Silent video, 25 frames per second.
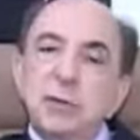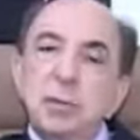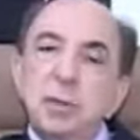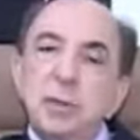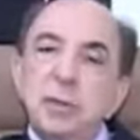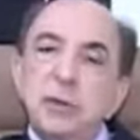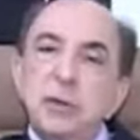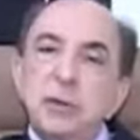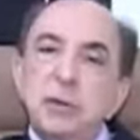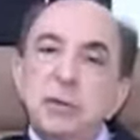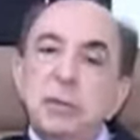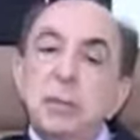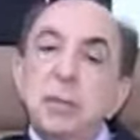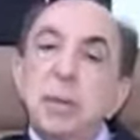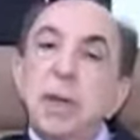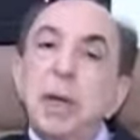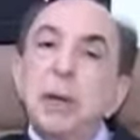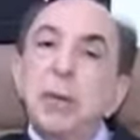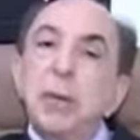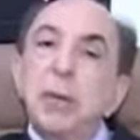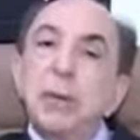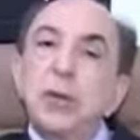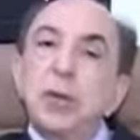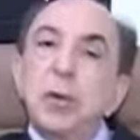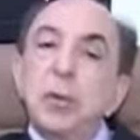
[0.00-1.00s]
pessoas me
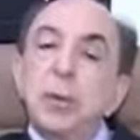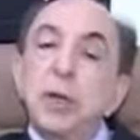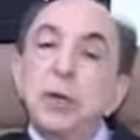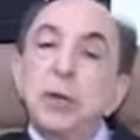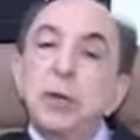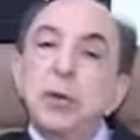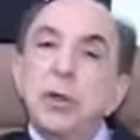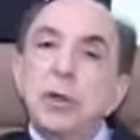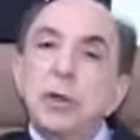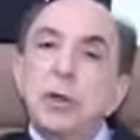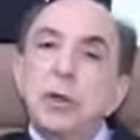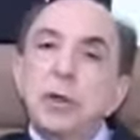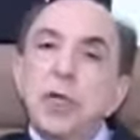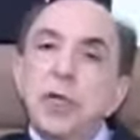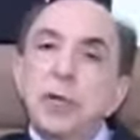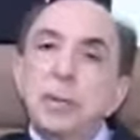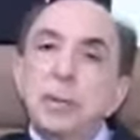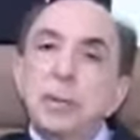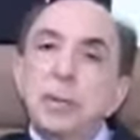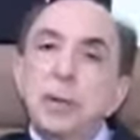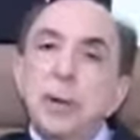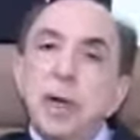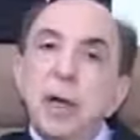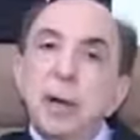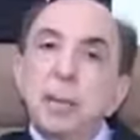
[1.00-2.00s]
perguntam como é que eu tenho
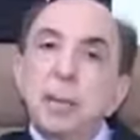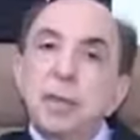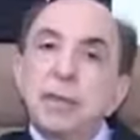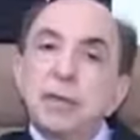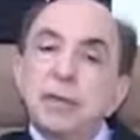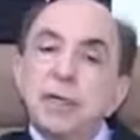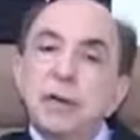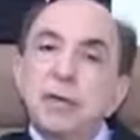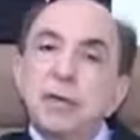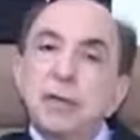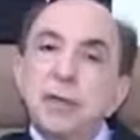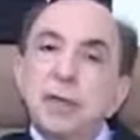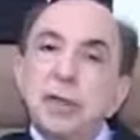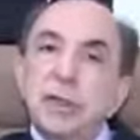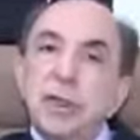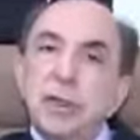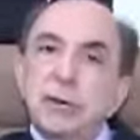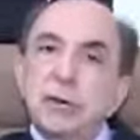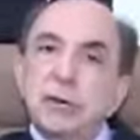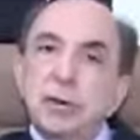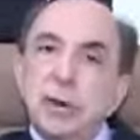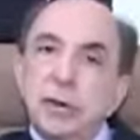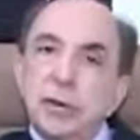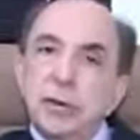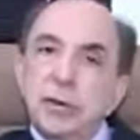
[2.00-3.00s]
tempo para escrever
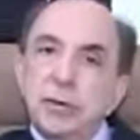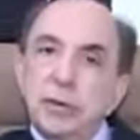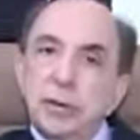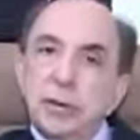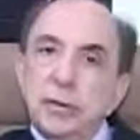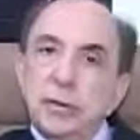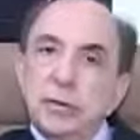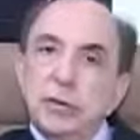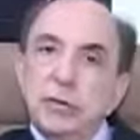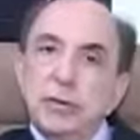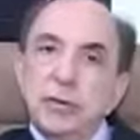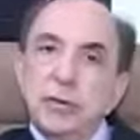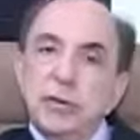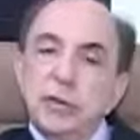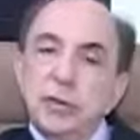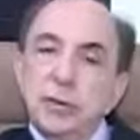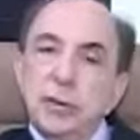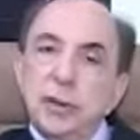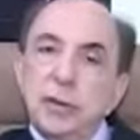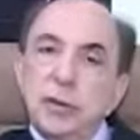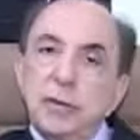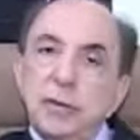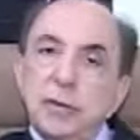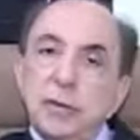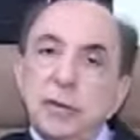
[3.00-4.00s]
tantos livros,
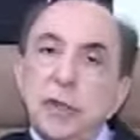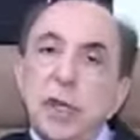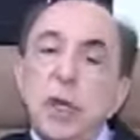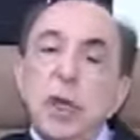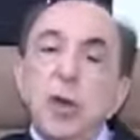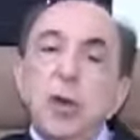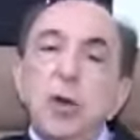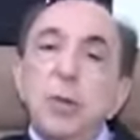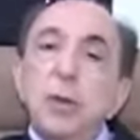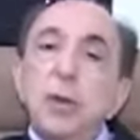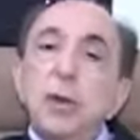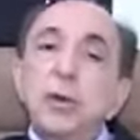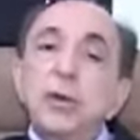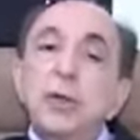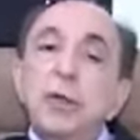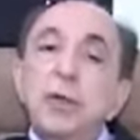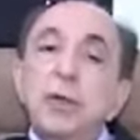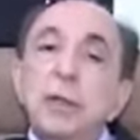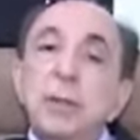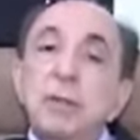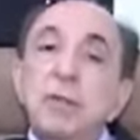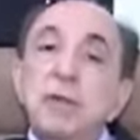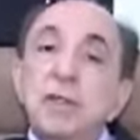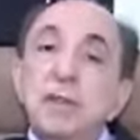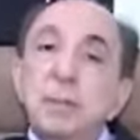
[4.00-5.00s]
21 livros, como é que eu tenho
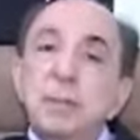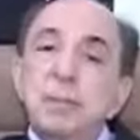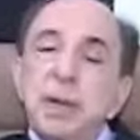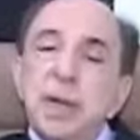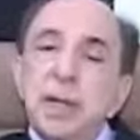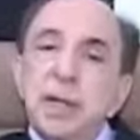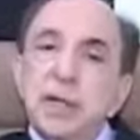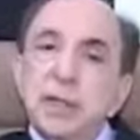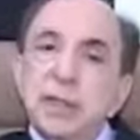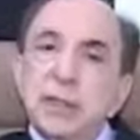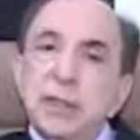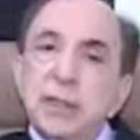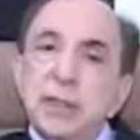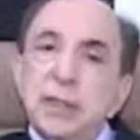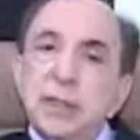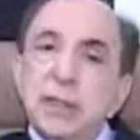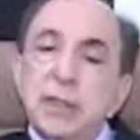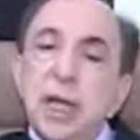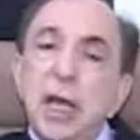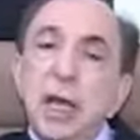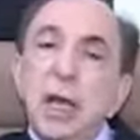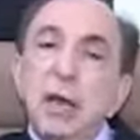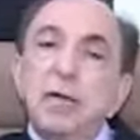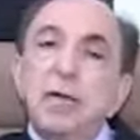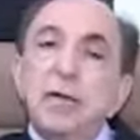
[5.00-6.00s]
tempo para fazer palestras,
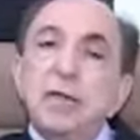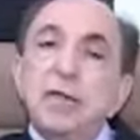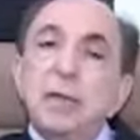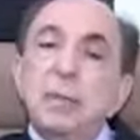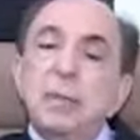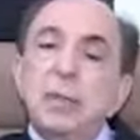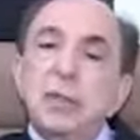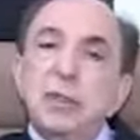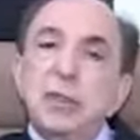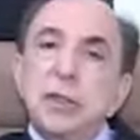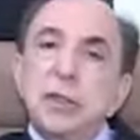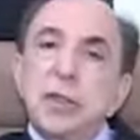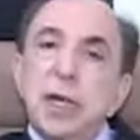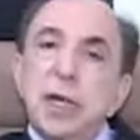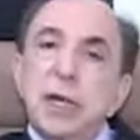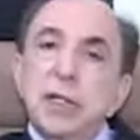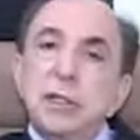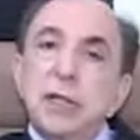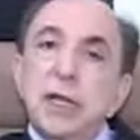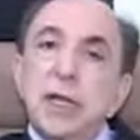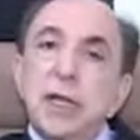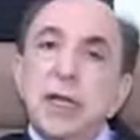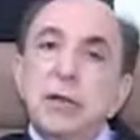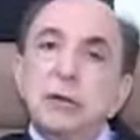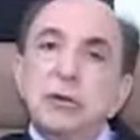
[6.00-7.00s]
fazer minha
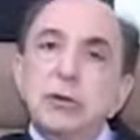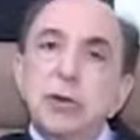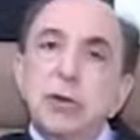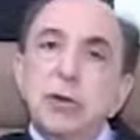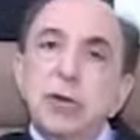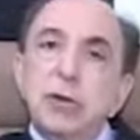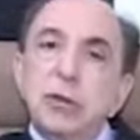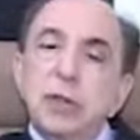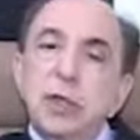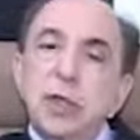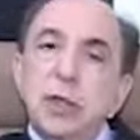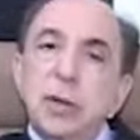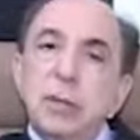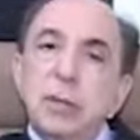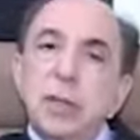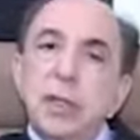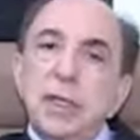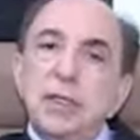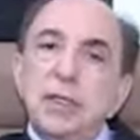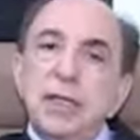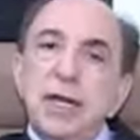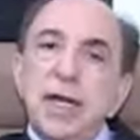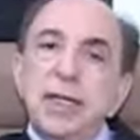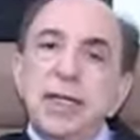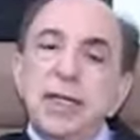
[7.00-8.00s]
ginástica, ler o jornal
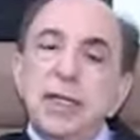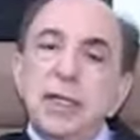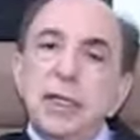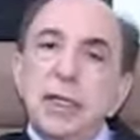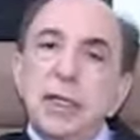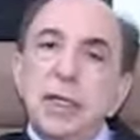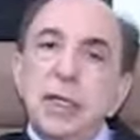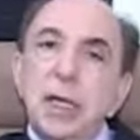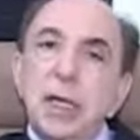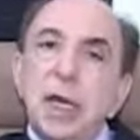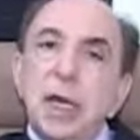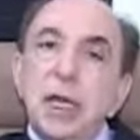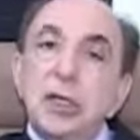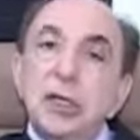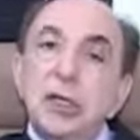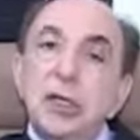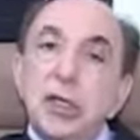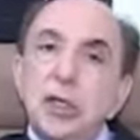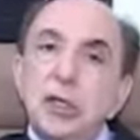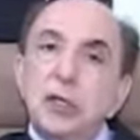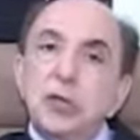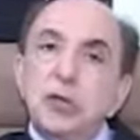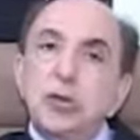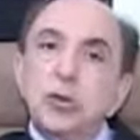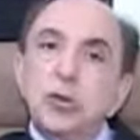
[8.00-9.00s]
diariamente, atender
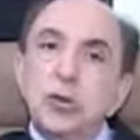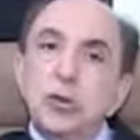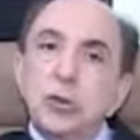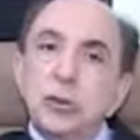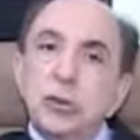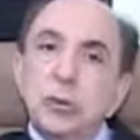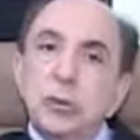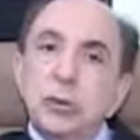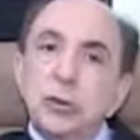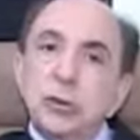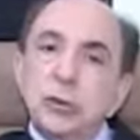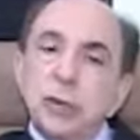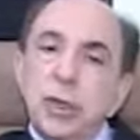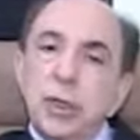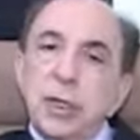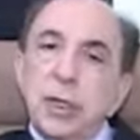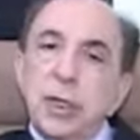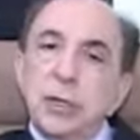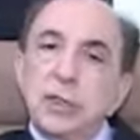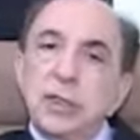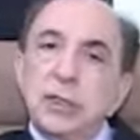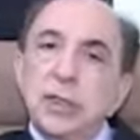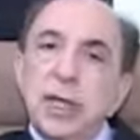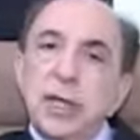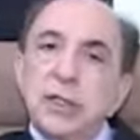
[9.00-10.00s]
três turnos dos meus
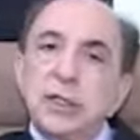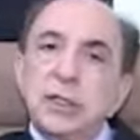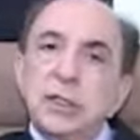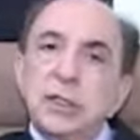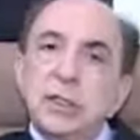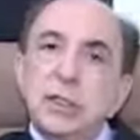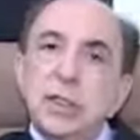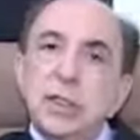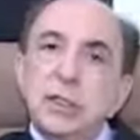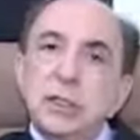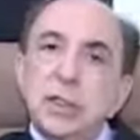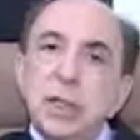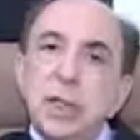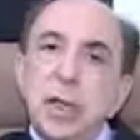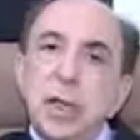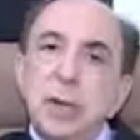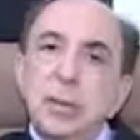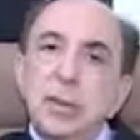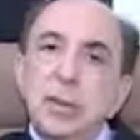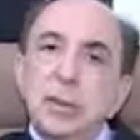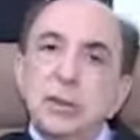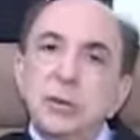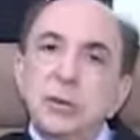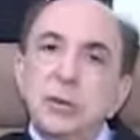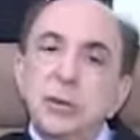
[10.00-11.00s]
clientes, dar assistência à
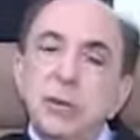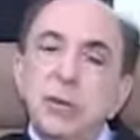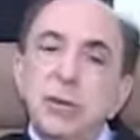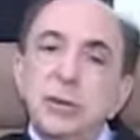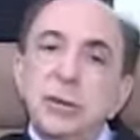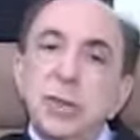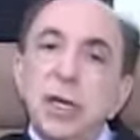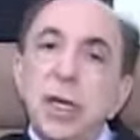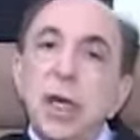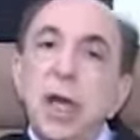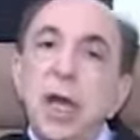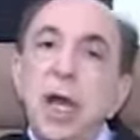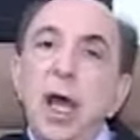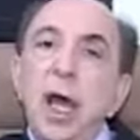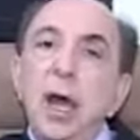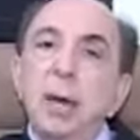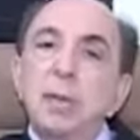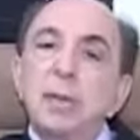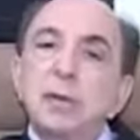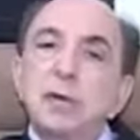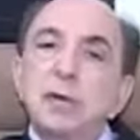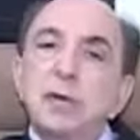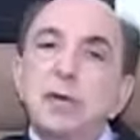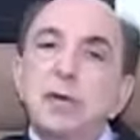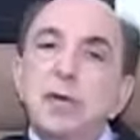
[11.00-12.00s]
minha esposa, a
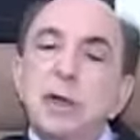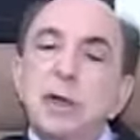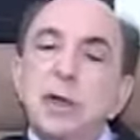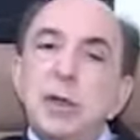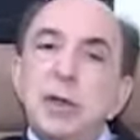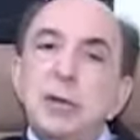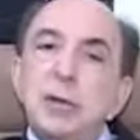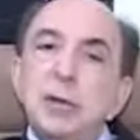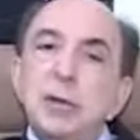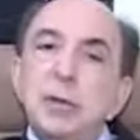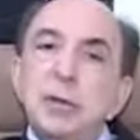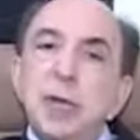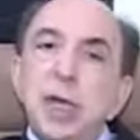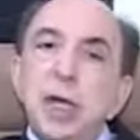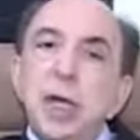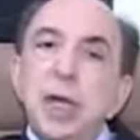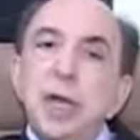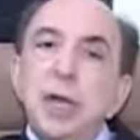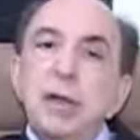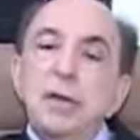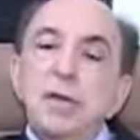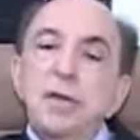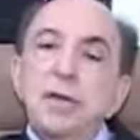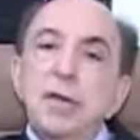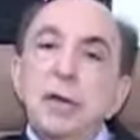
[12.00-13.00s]
meus filhos,
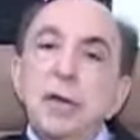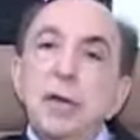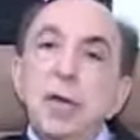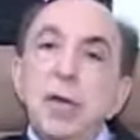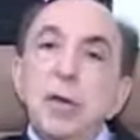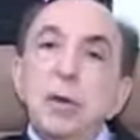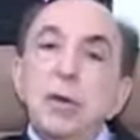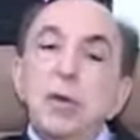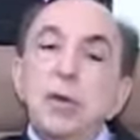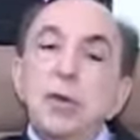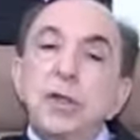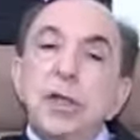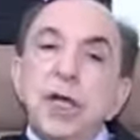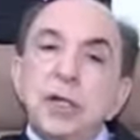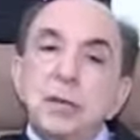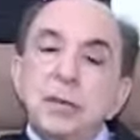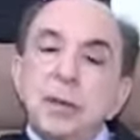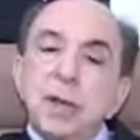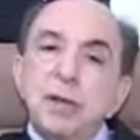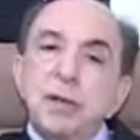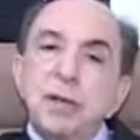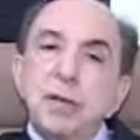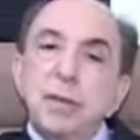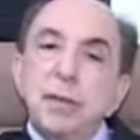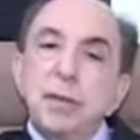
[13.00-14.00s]
enfim, cuidar de
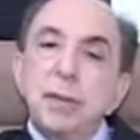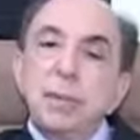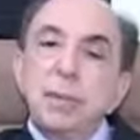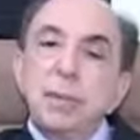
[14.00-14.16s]
minha vida,